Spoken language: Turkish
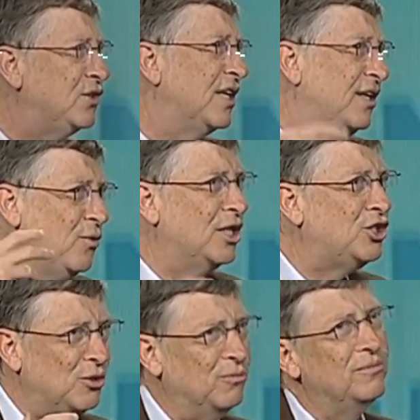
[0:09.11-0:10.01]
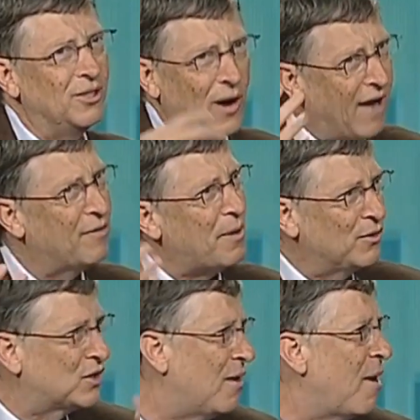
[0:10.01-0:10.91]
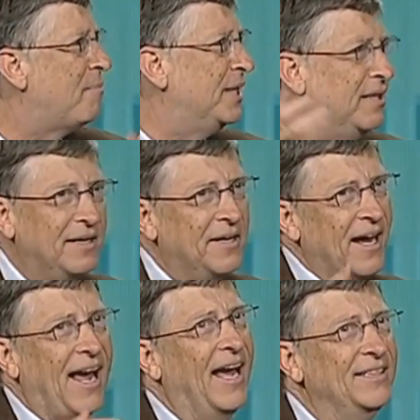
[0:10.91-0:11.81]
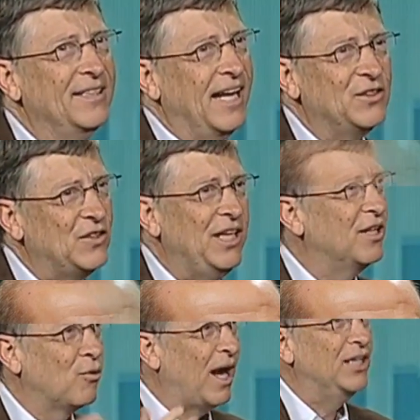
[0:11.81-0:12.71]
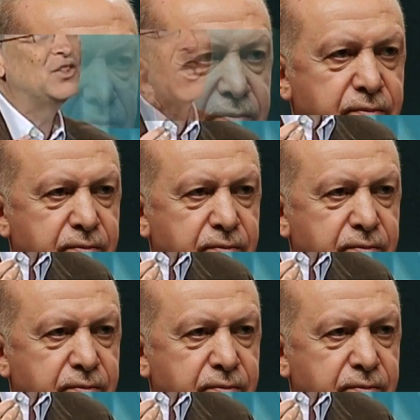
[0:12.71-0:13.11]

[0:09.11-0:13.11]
sözler. Bill Gates'in korkunç Türkiye planını açıkladı.